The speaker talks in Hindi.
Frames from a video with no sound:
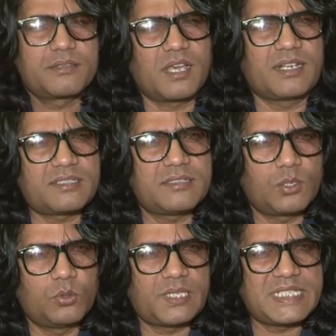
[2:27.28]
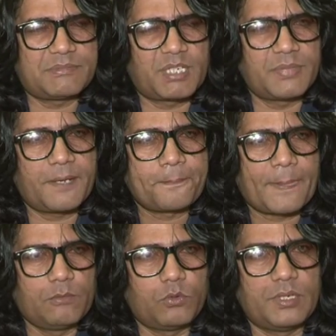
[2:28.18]
सारी चीज़ें होती है चमन में
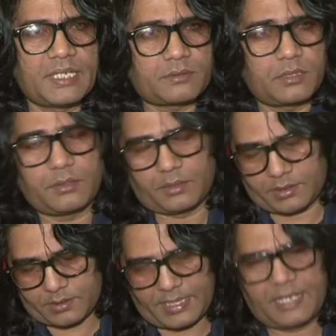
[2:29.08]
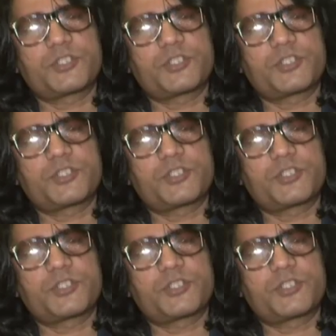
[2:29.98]
वो एक त,